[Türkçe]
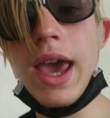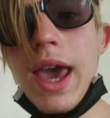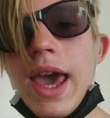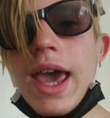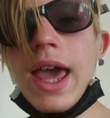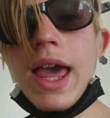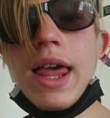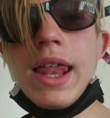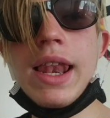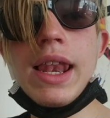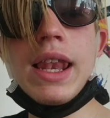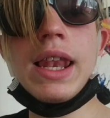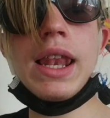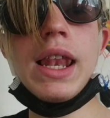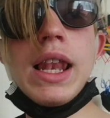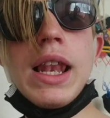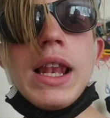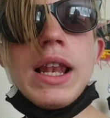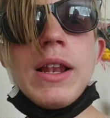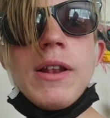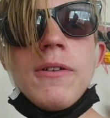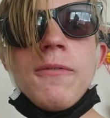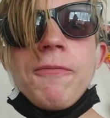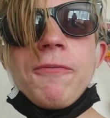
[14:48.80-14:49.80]

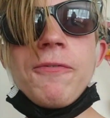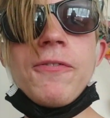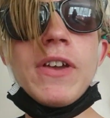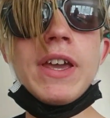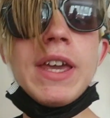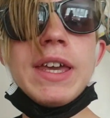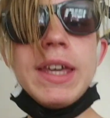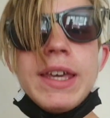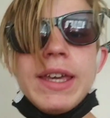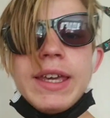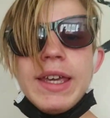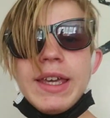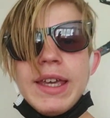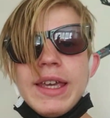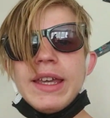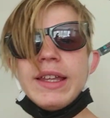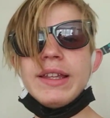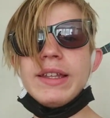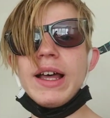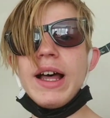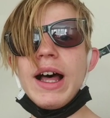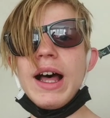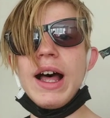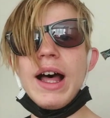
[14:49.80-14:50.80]

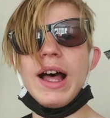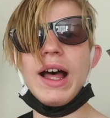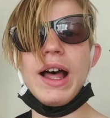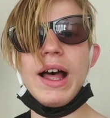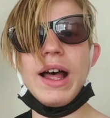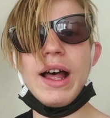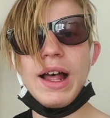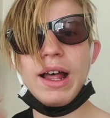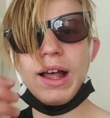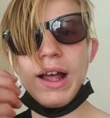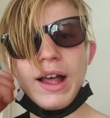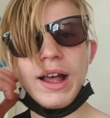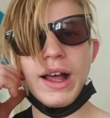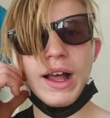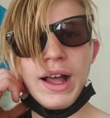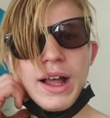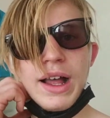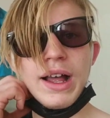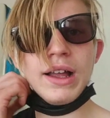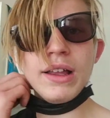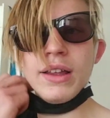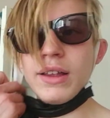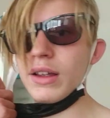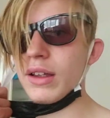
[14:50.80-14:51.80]

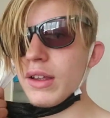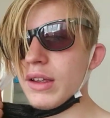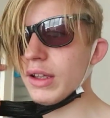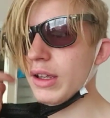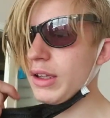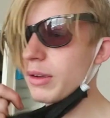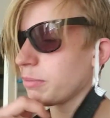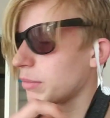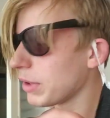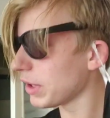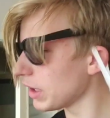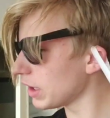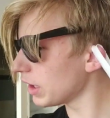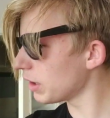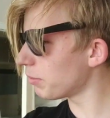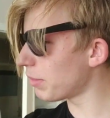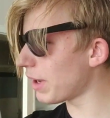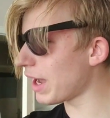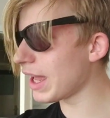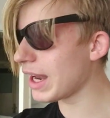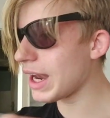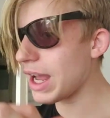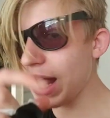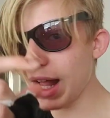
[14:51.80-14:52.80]
Elfida bir
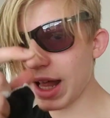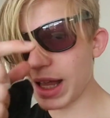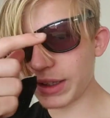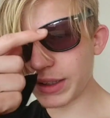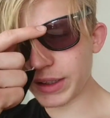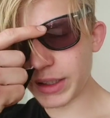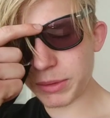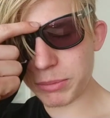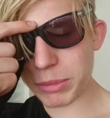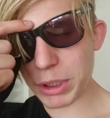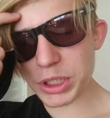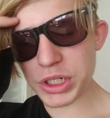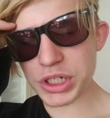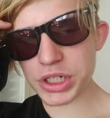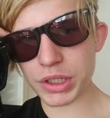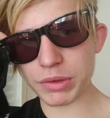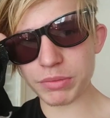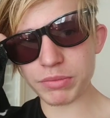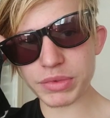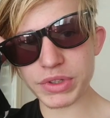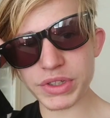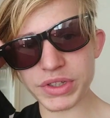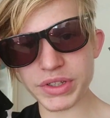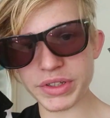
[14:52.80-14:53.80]
belalı
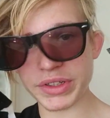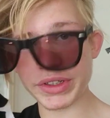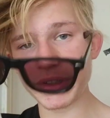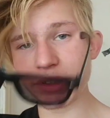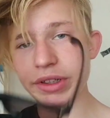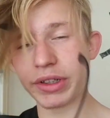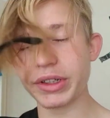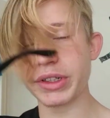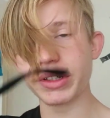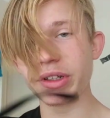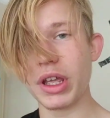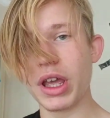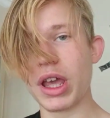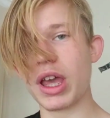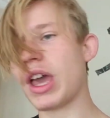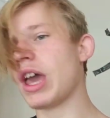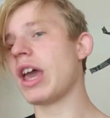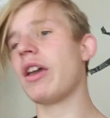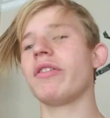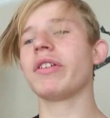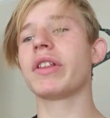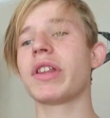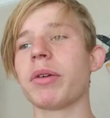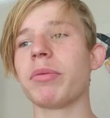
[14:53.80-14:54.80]
başımsın.
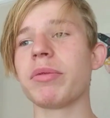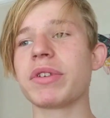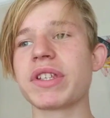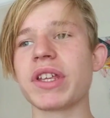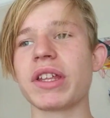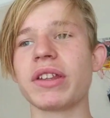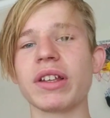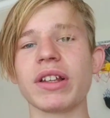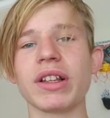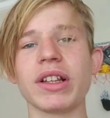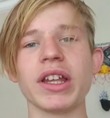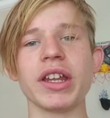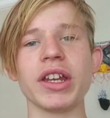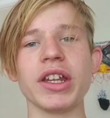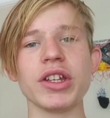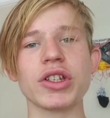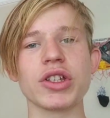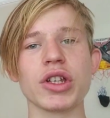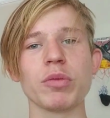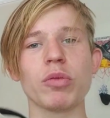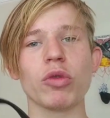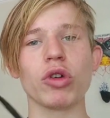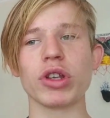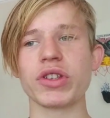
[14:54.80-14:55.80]
Evi temizledikleri
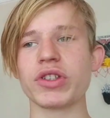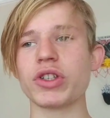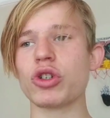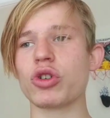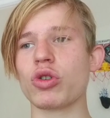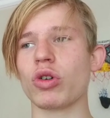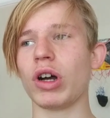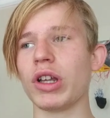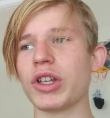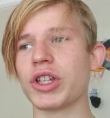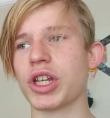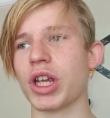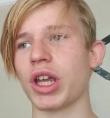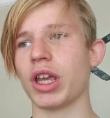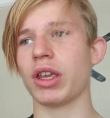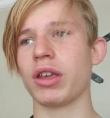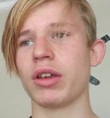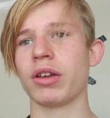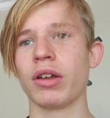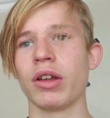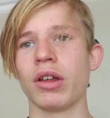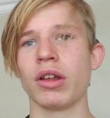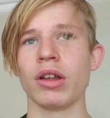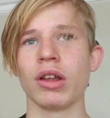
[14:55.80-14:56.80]
için burası şu an şey
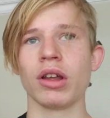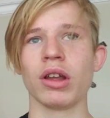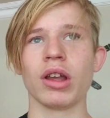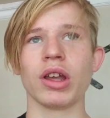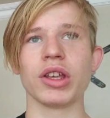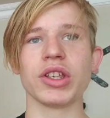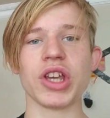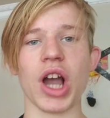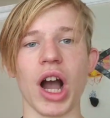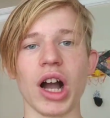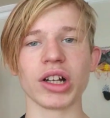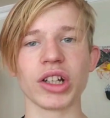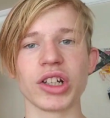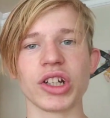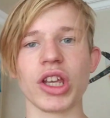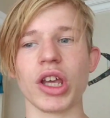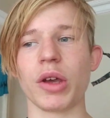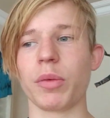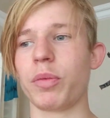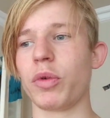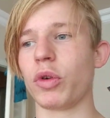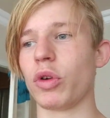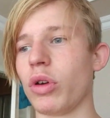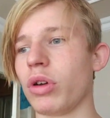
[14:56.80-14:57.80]
yankı
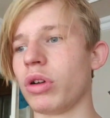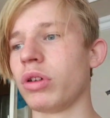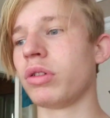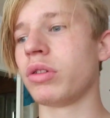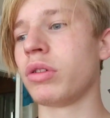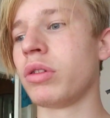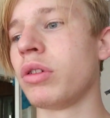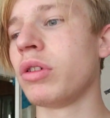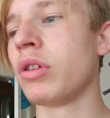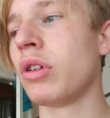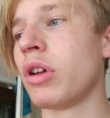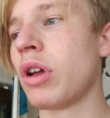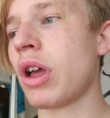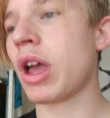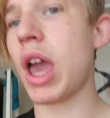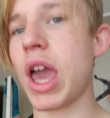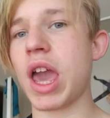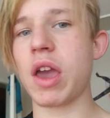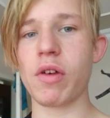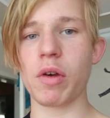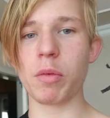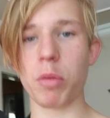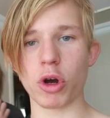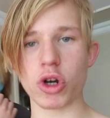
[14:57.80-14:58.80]
yapıyor.
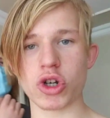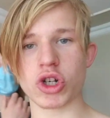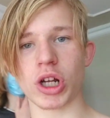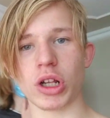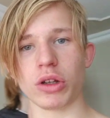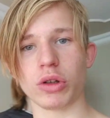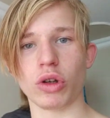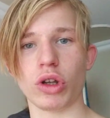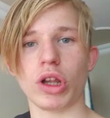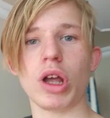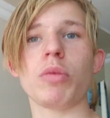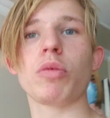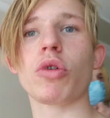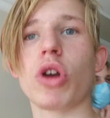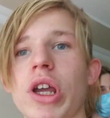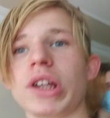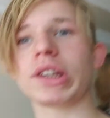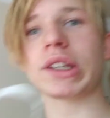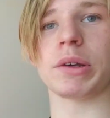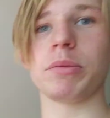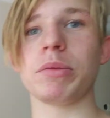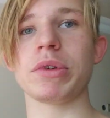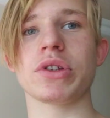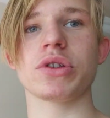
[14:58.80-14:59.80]
Evi boşalıyorlar
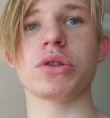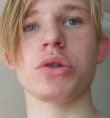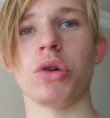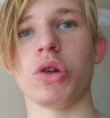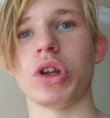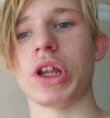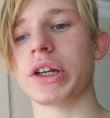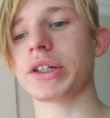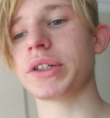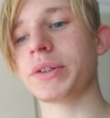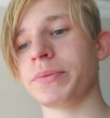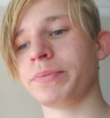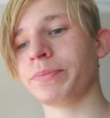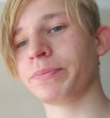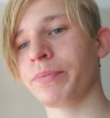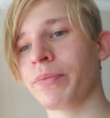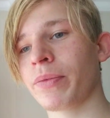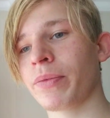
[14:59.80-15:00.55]
burayı temizliyorlar.